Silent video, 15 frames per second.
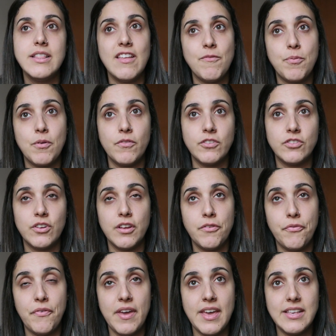teve professor que
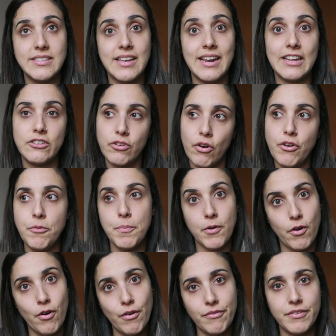fez relatório e
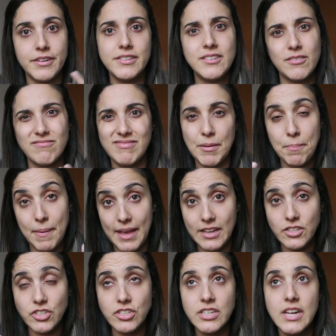prova, então
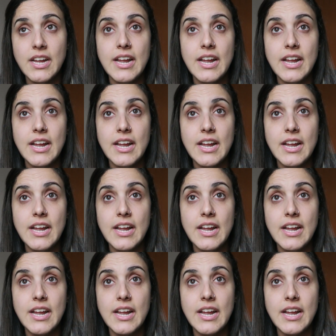depende.